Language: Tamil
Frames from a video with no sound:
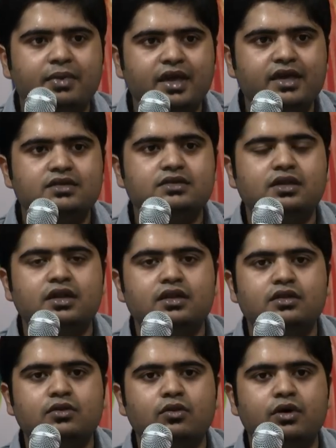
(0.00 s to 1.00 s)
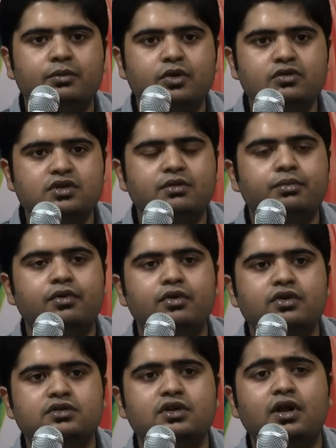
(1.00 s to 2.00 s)
பிளேயர்ஸ்லேருந்து ஒரு மியூசிக்
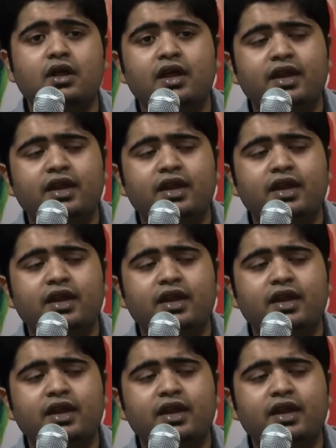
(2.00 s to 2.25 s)
ப்ரொடியூசர்